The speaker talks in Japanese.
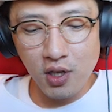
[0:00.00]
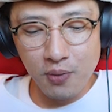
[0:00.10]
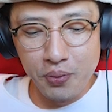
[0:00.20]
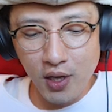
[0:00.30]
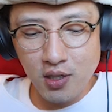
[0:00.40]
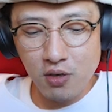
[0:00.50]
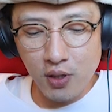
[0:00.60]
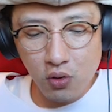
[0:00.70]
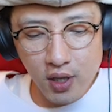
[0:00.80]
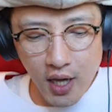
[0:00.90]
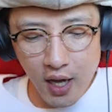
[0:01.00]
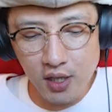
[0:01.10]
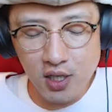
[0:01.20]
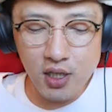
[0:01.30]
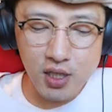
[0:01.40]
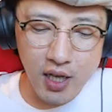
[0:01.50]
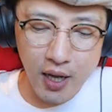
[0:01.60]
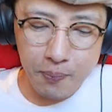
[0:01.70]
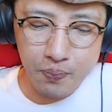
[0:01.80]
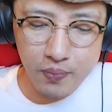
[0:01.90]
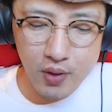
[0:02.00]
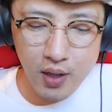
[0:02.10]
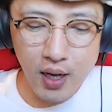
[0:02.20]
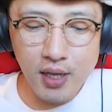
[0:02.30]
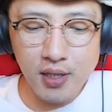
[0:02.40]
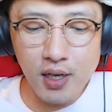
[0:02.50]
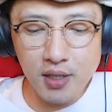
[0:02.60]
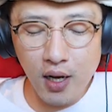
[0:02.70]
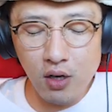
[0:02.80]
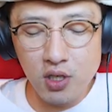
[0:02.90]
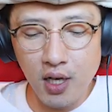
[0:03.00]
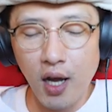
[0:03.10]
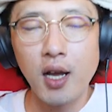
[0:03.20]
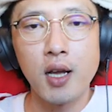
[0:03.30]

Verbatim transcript: すでにプレイしてしまって、これねいちにちね開催される時間